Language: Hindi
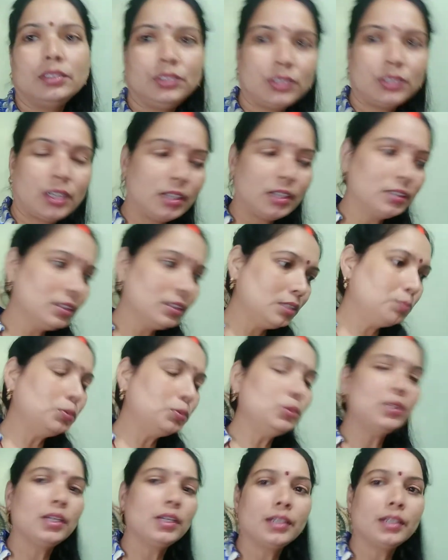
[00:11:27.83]
चांद की
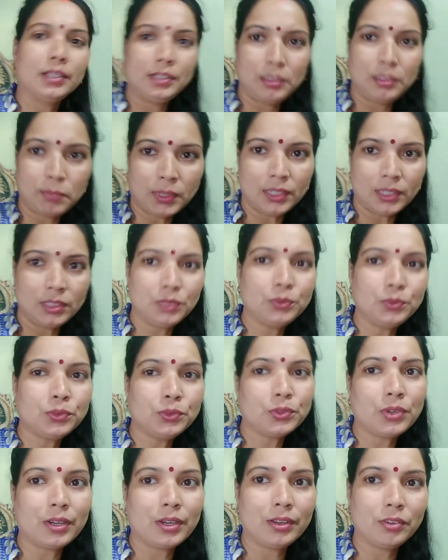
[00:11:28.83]
पूजा करनी पड़ी थी
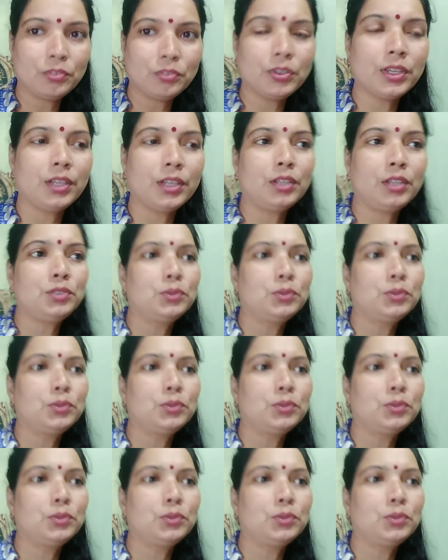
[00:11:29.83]
उनको अरफ वगैरह